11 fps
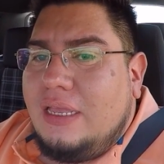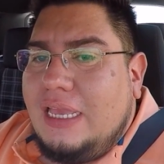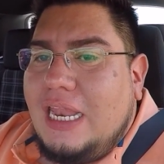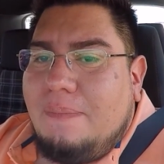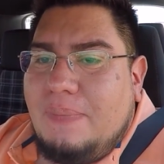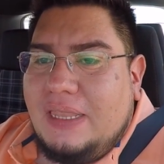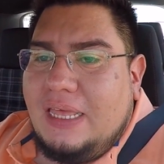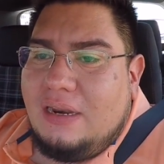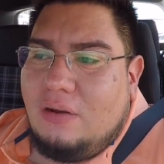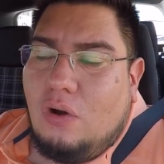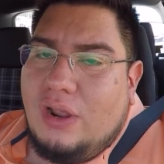ir a
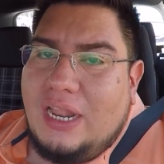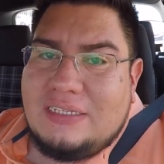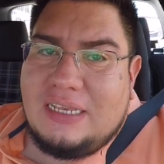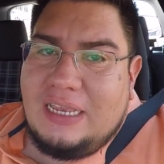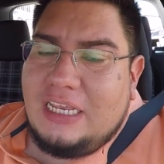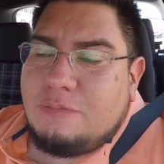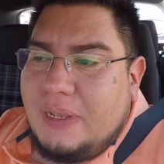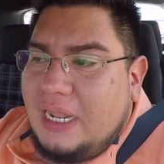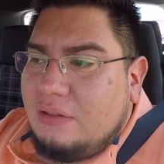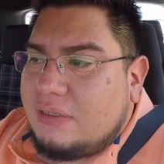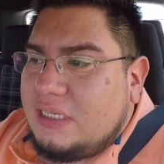perder horas ahí
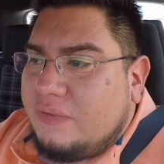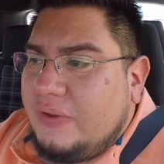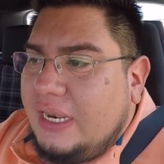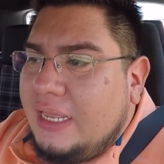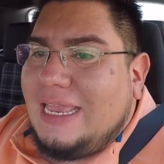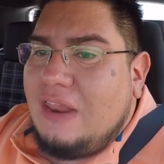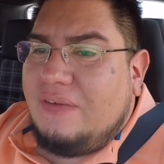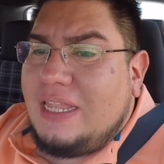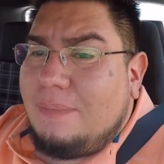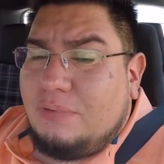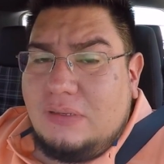esperando hacer fila, que al
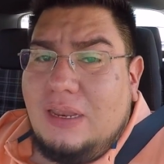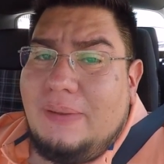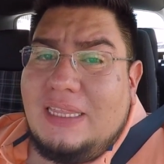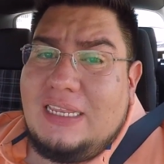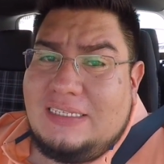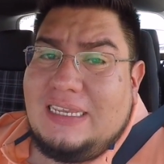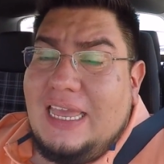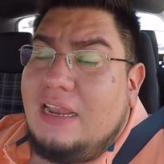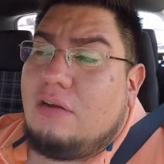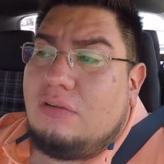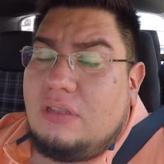final posiblemente ni siquiera
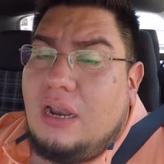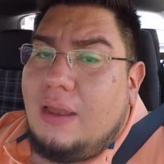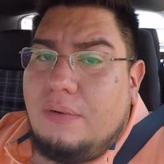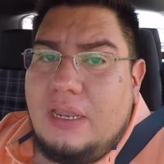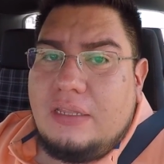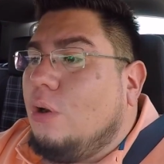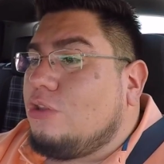encontrara boleto.